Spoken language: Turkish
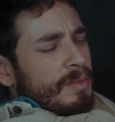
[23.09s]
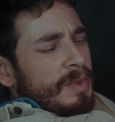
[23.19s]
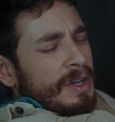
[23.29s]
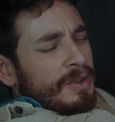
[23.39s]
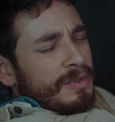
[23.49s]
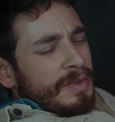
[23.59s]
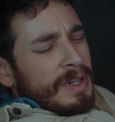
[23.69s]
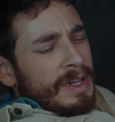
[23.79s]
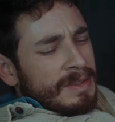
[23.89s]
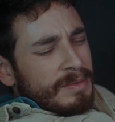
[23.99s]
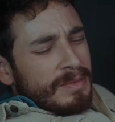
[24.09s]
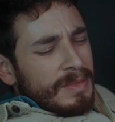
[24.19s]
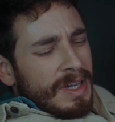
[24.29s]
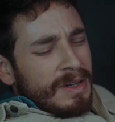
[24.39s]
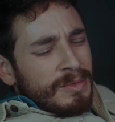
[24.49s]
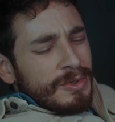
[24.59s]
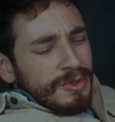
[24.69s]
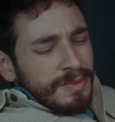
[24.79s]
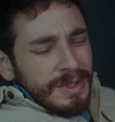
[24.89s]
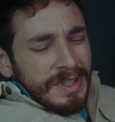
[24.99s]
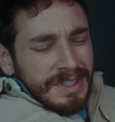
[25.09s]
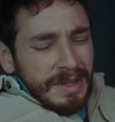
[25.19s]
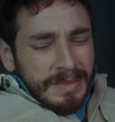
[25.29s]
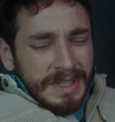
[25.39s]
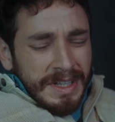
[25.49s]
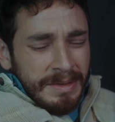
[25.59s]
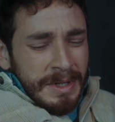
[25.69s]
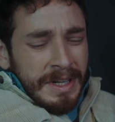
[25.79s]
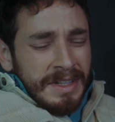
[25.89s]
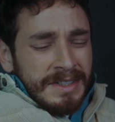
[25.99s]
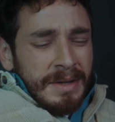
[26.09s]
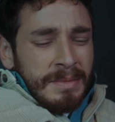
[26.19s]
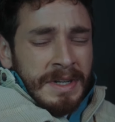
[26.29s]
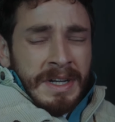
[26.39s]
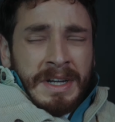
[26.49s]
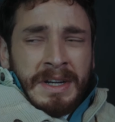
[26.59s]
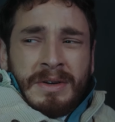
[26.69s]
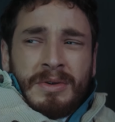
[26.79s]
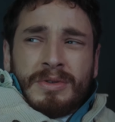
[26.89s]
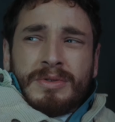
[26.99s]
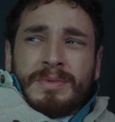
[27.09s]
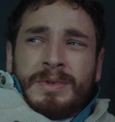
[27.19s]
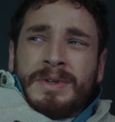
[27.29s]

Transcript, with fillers: banyo falan, bir elimi yüzümü yıkasam, bir kendime gelsem olur mu?